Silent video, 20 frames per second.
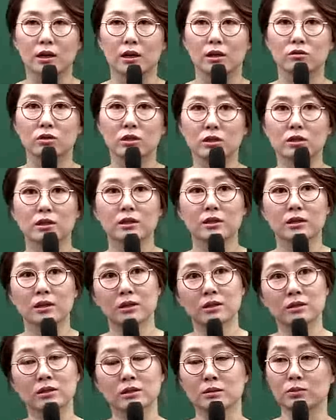우리나라의
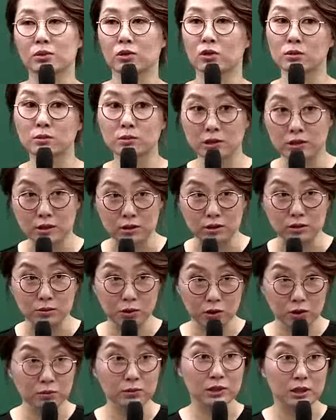한글은 표현문자죠.
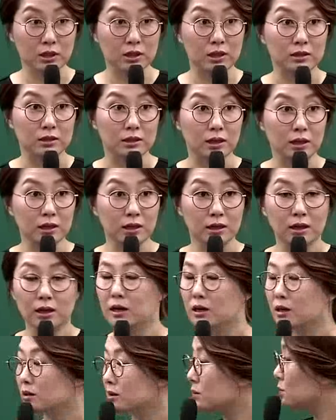표현문자가 아니라.
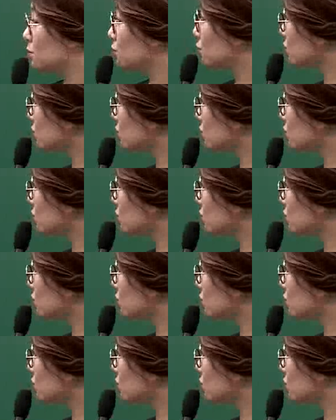근데